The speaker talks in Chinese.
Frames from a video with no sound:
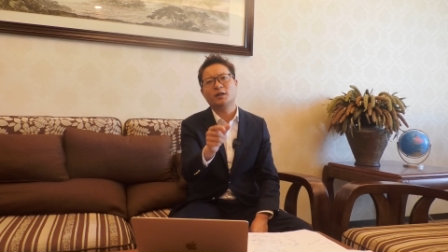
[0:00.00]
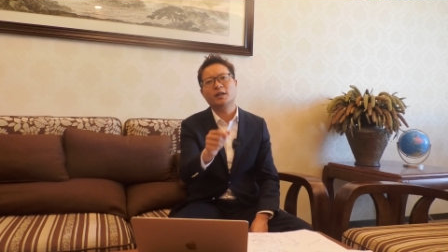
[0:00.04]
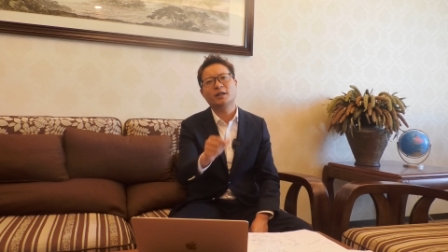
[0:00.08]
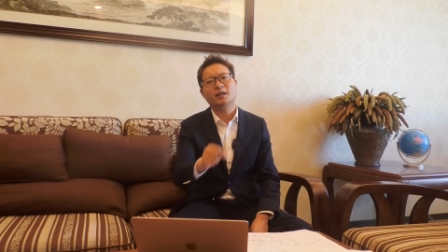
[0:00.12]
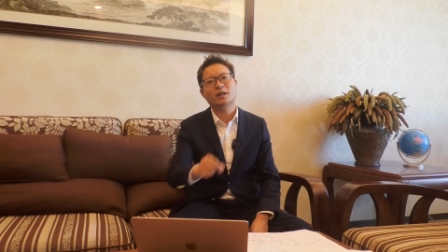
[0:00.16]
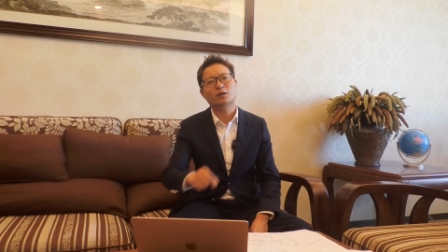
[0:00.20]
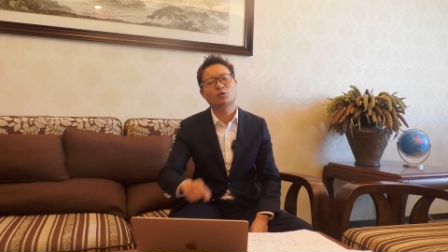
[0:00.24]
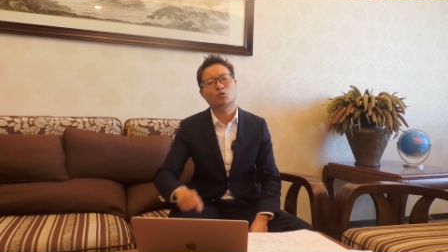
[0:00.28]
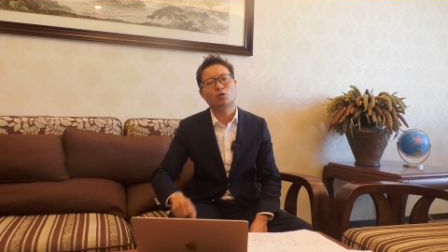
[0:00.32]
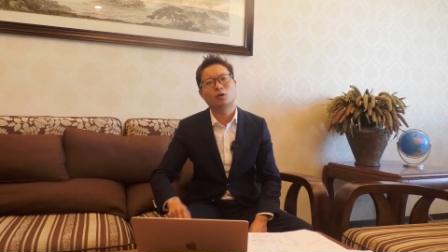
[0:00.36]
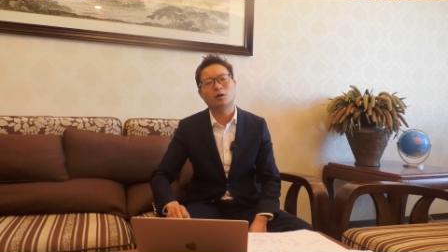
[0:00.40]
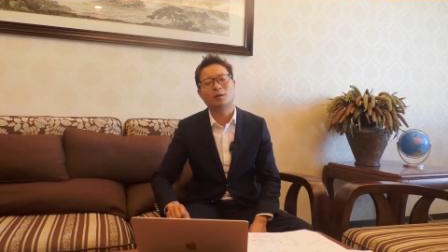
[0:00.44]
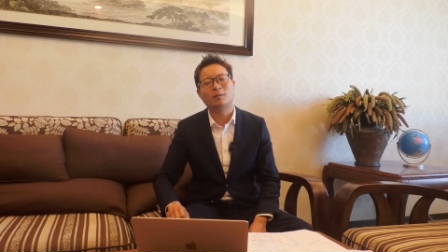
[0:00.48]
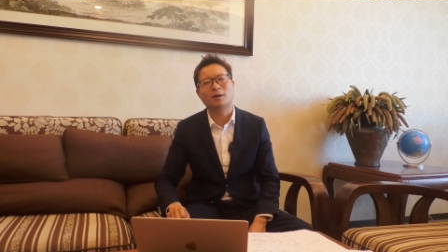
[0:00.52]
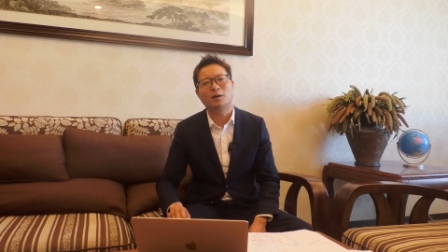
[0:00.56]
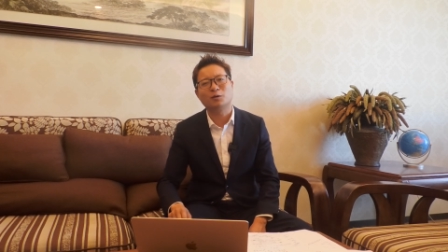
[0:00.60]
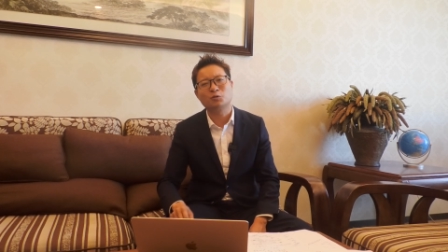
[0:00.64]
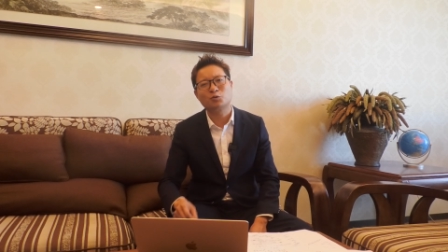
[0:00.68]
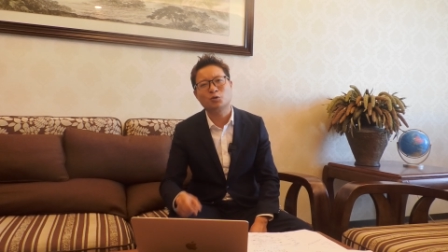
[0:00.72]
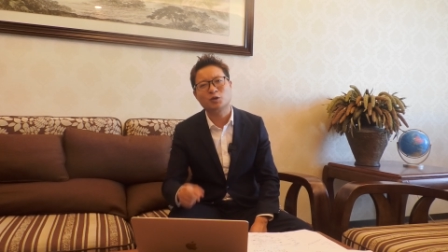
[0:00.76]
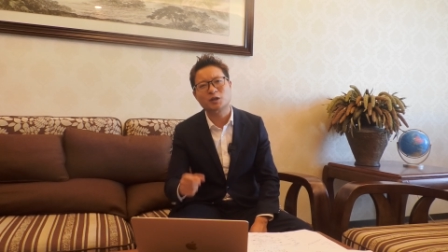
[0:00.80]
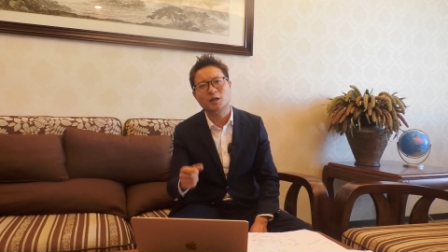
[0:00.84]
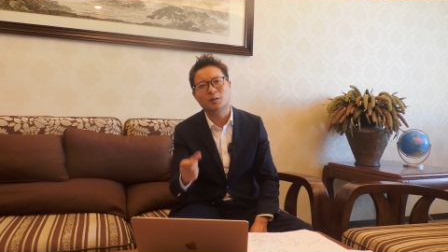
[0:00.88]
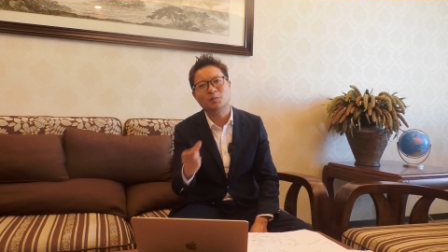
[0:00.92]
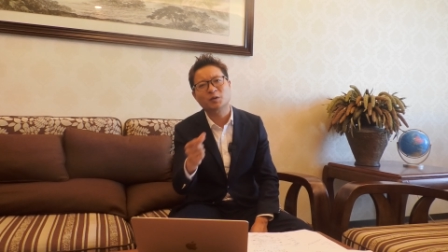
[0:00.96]
天天说的吧？我
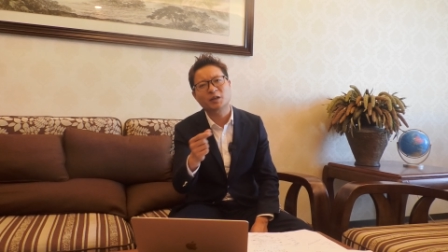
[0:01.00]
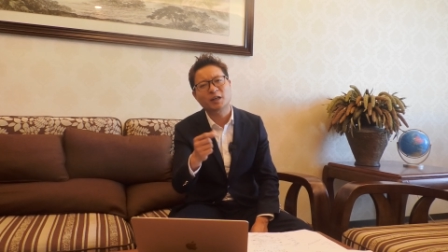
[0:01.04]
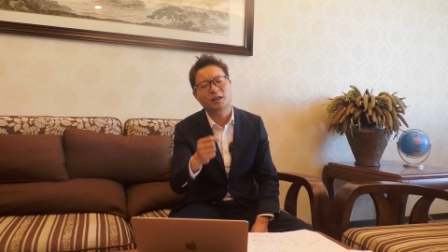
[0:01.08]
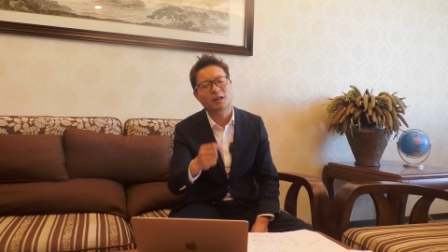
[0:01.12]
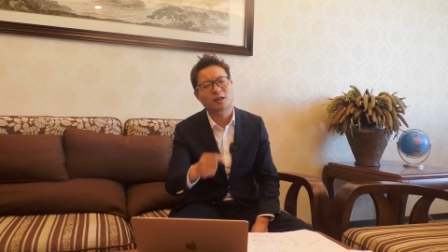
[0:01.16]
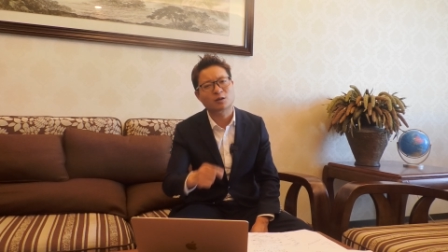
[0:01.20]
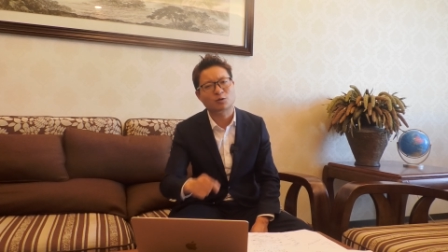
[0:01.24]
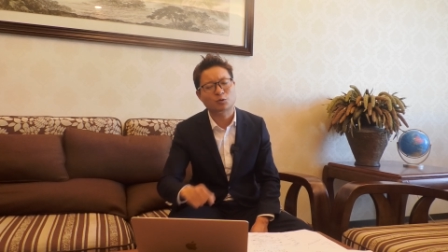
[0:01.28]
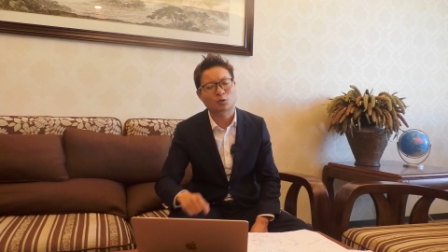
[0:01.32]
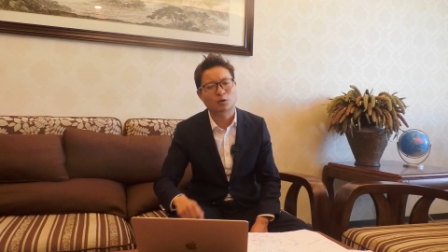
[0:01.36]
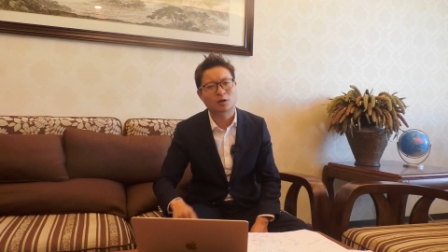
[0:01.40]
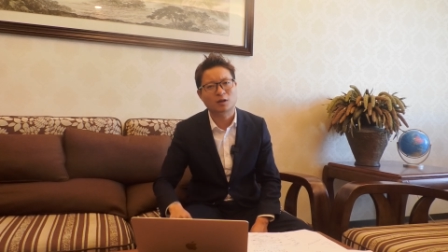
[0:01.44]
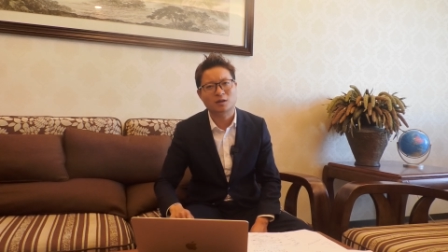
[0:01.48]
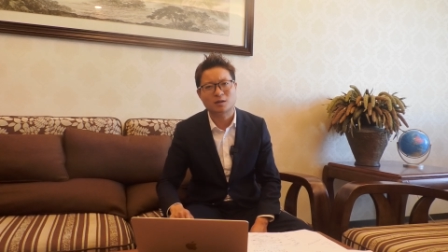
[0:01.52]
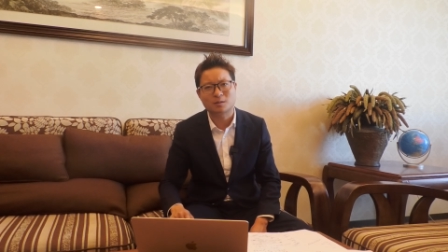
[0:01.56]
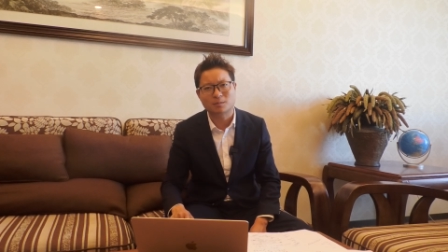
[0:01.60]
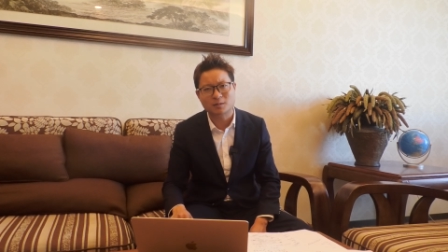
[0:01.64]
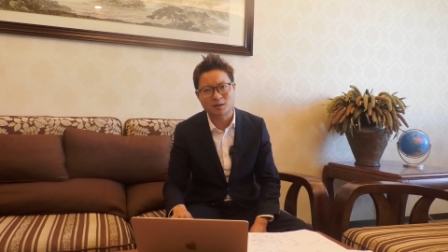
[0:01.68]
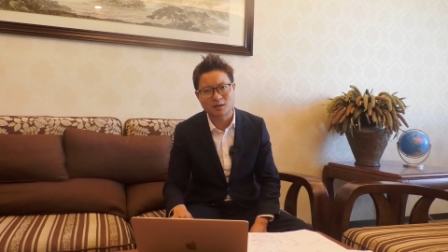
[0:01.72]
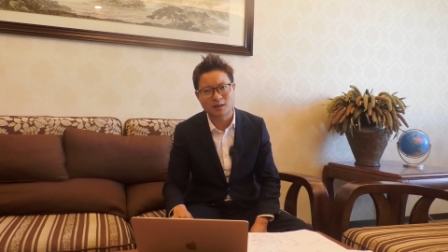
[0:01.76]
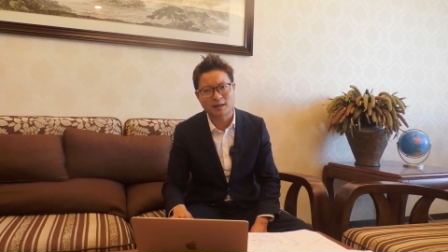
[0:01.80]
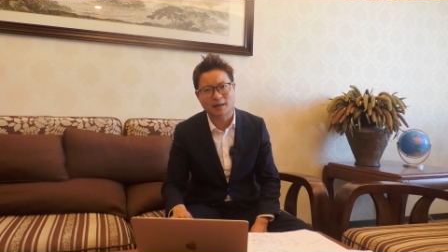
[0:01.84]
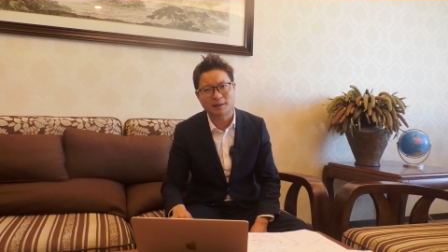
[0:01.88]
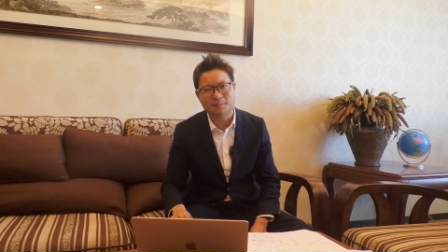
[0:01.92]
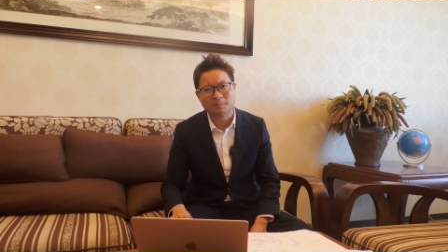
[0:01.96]
做节目天天说了，是
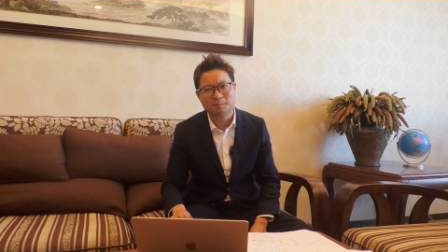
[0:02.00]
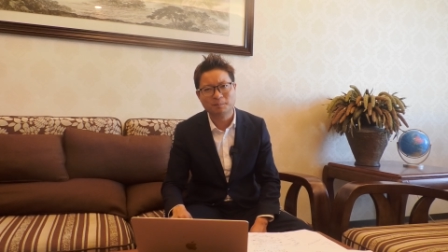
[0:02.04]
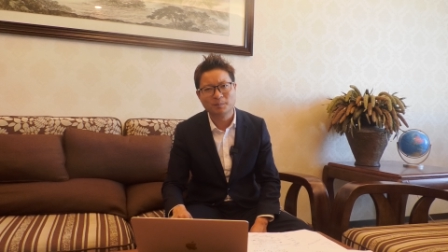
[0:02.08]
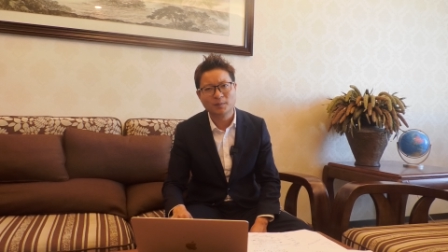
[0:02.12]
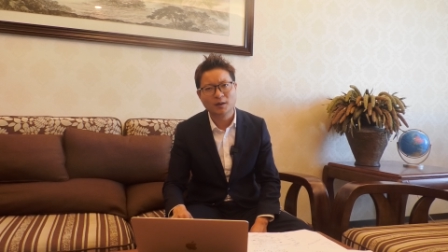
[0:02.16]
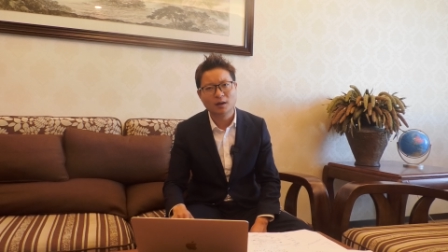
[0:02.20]
不是这样？